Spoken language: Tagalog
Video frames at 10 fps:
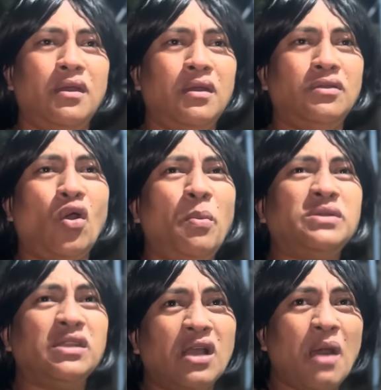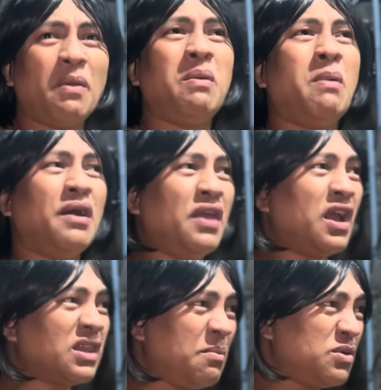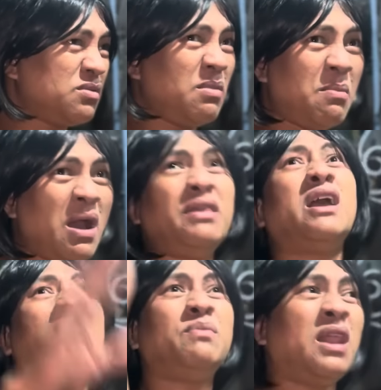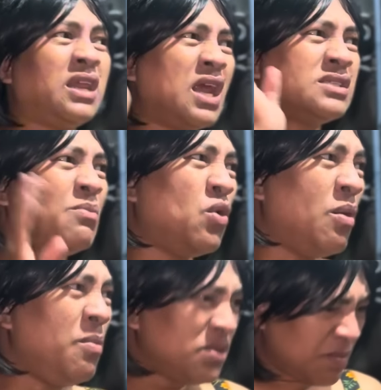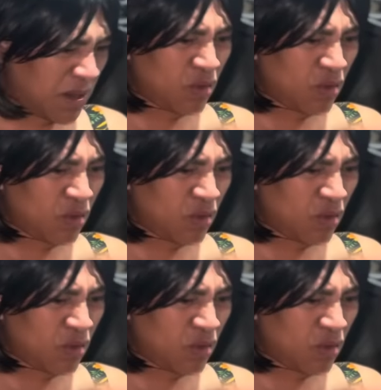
Baka minsan din ka kapag may mga negatibo, may mga negative na nangyayari sa buhay mo, minsan meron